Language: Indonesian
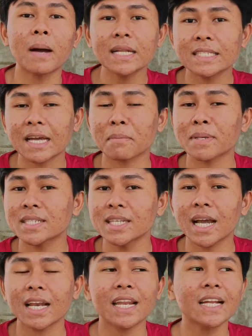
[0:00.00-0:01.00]
kebaca
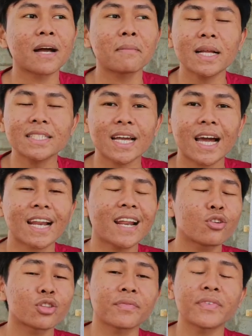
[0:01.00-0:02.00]
pasti kalian nggak baca karena
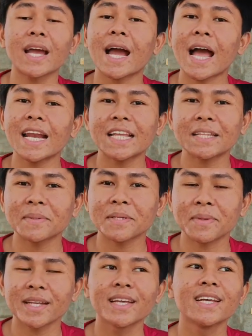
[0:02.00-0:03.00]
notifnya nggak ada
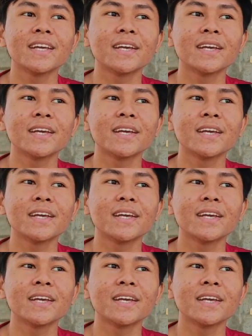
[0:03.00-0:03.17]
teman-teman